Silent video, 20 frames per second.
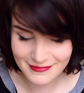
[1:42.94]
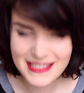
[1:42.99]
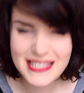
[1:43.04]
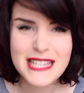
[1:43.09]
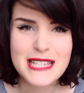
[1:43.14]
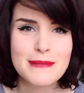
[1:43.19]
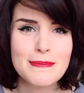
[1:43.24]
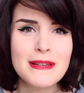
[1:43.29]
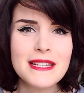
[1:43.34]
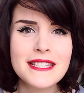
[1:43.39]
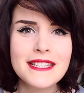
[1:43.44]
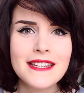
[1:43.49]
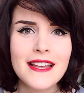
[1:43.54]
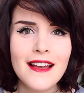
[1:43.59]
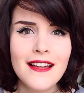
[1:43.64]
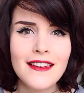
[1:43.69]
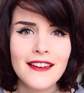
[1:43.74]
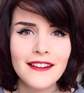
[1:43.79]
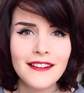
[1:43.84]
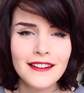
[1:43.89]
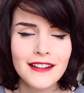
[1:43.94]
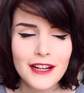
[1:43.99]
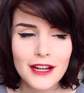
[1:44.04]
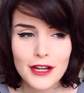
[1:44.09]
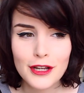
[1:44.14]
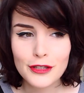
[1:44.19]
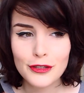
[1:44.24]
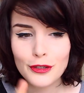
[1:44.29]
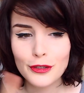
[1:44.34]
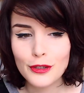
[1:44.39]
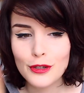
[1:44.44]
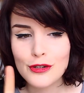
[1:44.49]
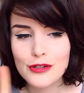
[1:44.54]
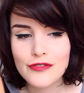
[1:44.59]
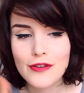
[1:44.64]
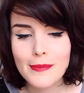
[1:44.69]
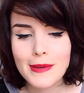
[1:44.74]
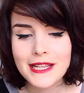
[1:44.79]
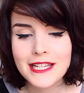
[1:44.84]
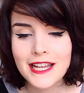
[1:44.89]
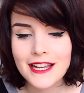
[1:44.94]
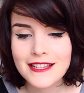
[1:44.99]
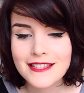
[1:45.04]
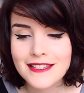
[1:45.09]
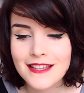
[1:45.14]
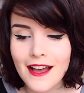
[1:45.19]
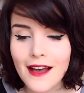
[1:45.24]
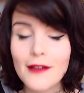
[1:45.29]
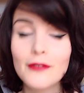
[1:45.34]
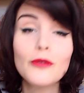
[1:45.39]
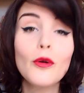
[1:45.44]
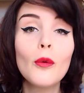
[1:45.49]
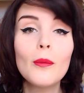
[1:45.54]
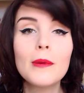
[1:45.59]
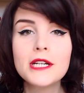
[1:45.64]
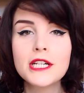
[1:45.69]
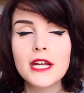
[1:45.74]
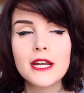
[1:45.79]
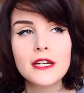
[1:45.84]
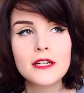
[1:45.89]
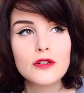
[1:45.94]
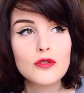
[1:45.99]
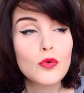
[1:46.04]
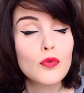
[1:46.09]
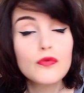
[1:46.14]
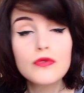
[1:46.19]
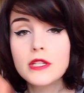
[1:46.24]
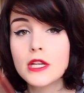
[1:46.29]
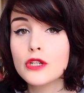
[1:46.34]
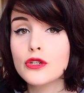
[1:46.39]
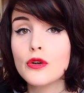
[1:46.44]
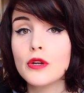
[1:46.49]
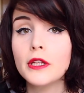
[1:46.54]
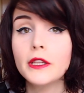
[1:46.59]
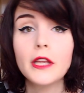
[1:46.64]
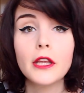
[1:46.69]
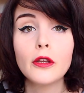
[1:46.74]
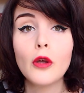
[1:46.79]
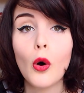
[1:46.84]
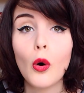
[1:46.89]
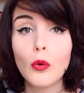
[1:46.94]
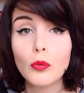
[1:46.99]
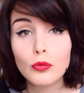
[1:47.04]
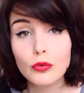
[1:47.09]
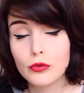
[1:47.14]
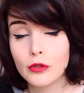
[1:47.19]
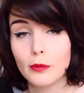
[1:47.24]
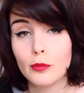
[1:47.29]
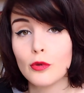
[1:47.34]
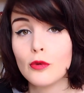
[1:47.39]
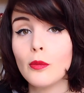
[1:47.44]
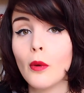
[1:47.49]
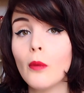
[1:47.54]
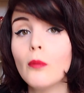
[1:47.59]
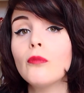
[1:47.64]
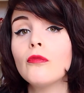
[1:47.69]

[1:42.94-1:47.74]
C'est spécial, hein Non, non, je vais pas dire ça. Non, mais je trouve ça joli d'être grand, tout simplement.